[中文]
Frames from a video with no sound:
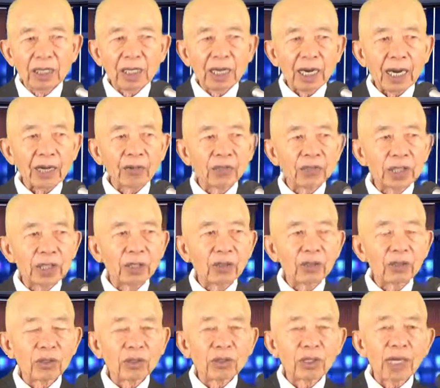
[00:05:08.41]
好，
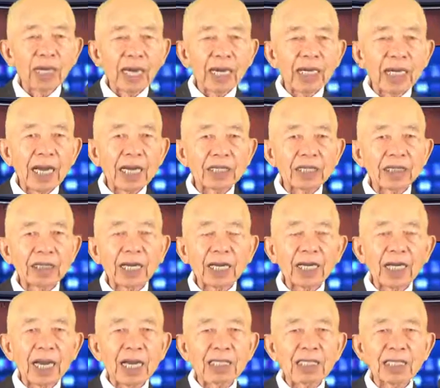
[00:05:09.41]
请来看，再
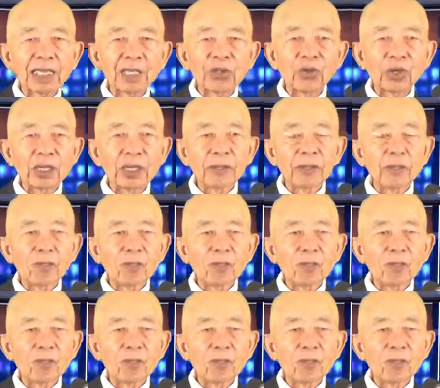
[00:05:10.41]
看下去，